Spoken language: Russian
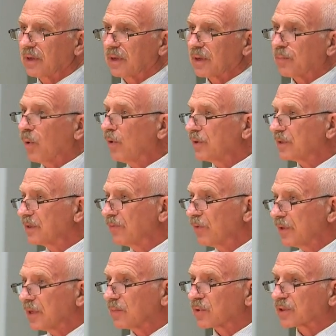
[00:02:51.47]
И Бог и
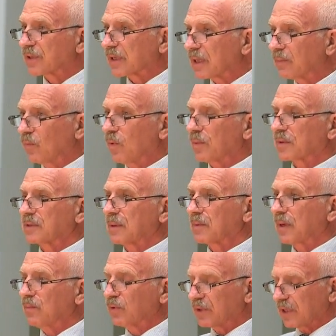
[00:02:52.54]
сегодня, может, таким образом
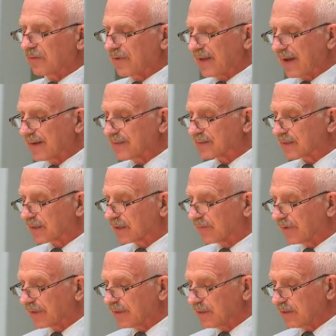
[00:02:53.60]
кому-то является и
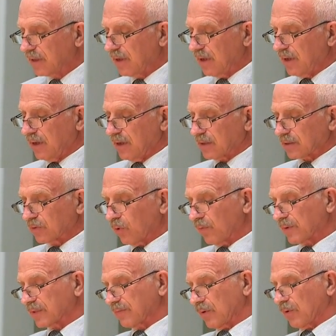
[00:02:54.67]
говорит
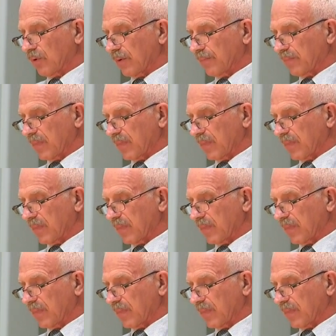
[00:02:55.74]
Слово Свое.